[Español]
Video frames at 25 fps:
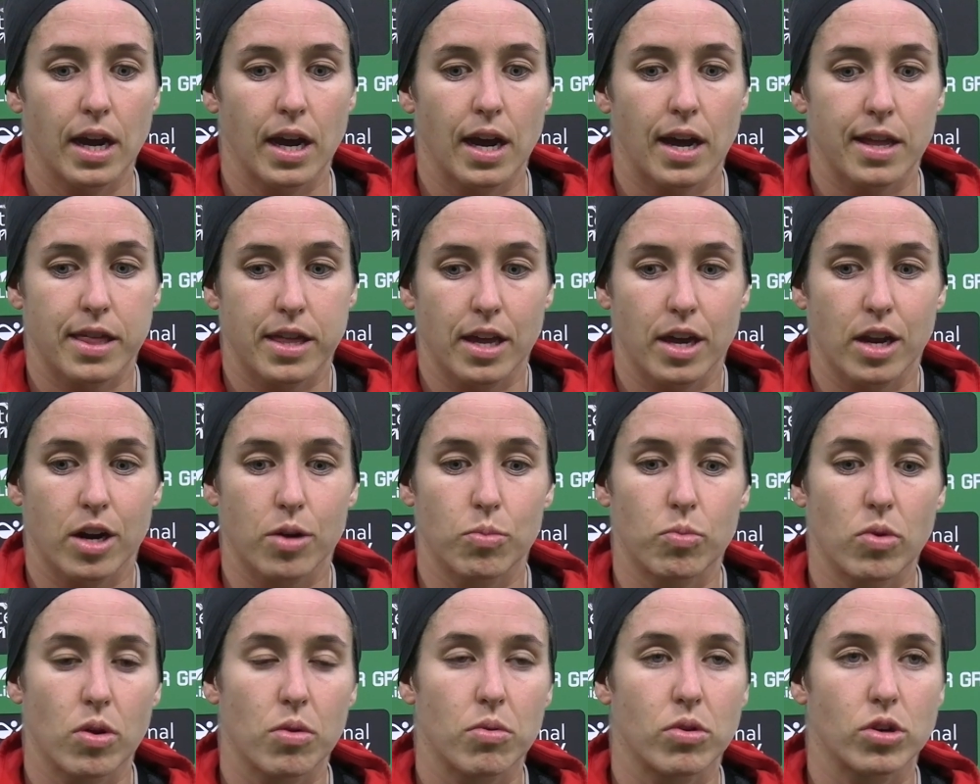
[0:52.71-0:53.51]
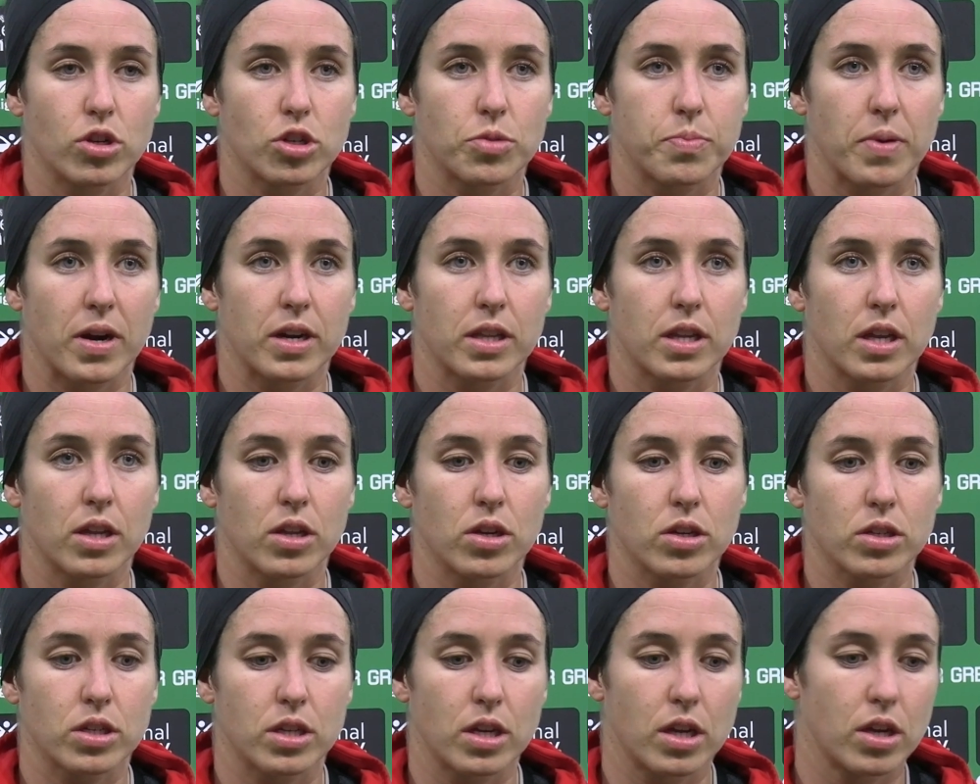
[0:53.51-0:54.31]
hacer muy buenos
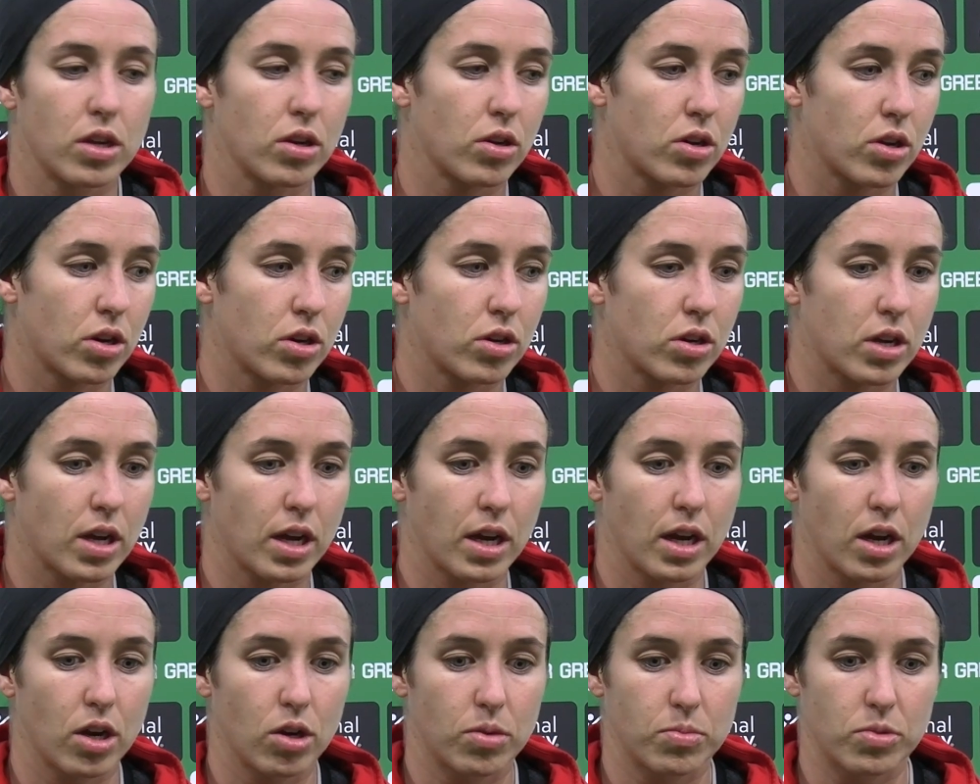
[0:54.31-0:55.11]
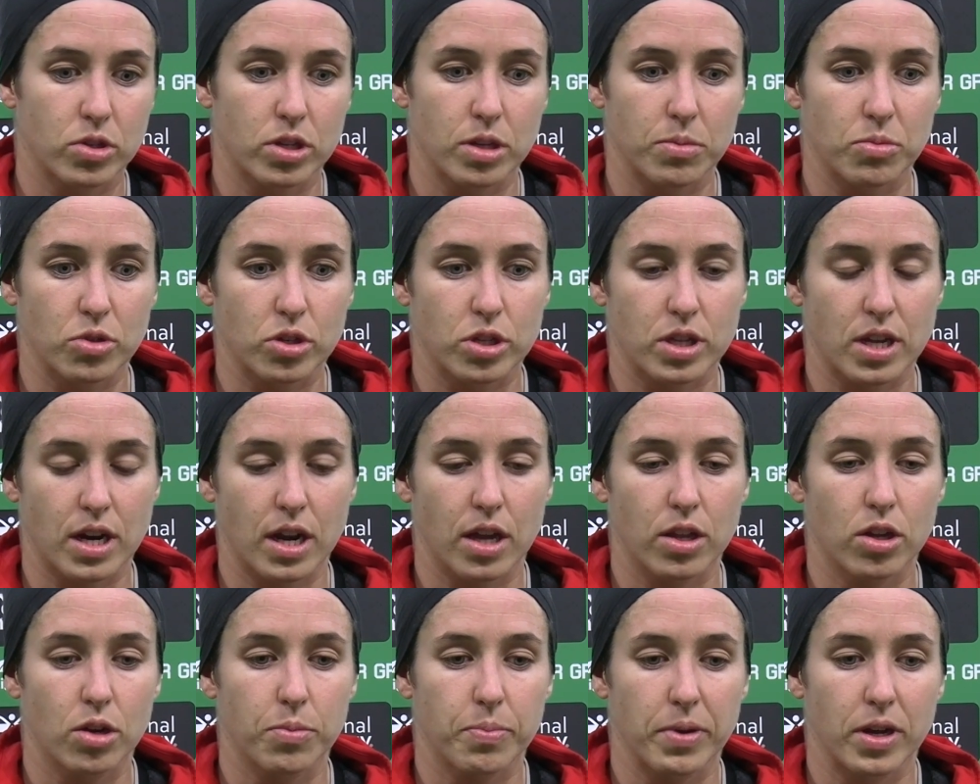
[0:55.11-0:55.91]
partidos y yo creo que lo hemos
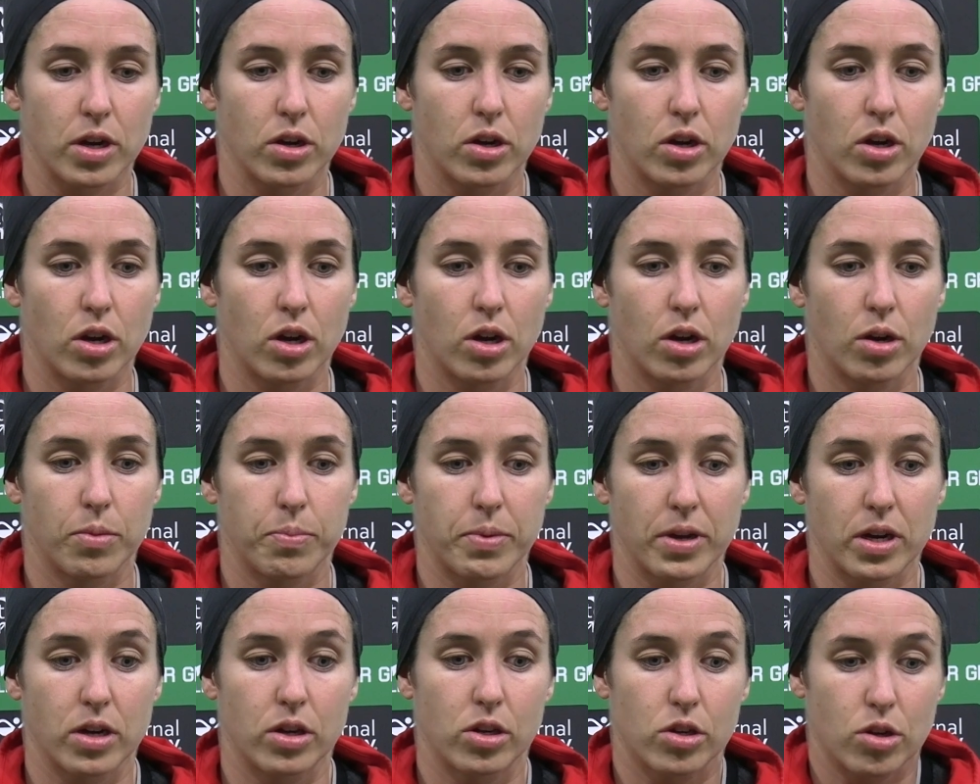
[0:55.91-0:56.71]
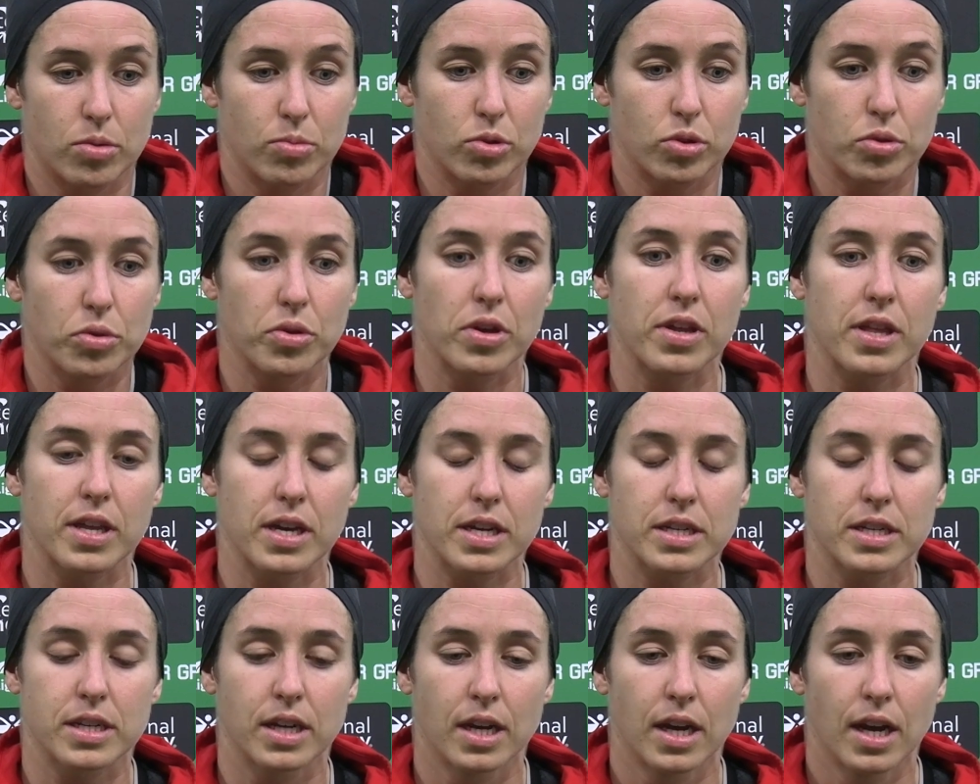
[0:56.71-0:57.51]
demostrado, pero, pero como tú
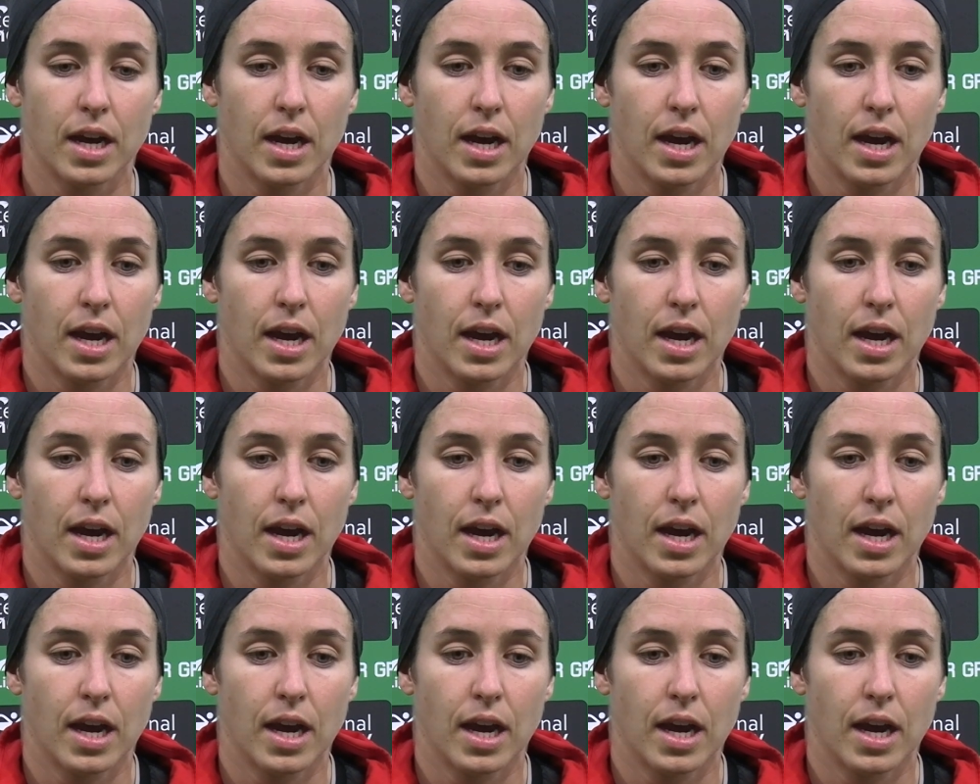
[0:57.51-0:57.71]
dices,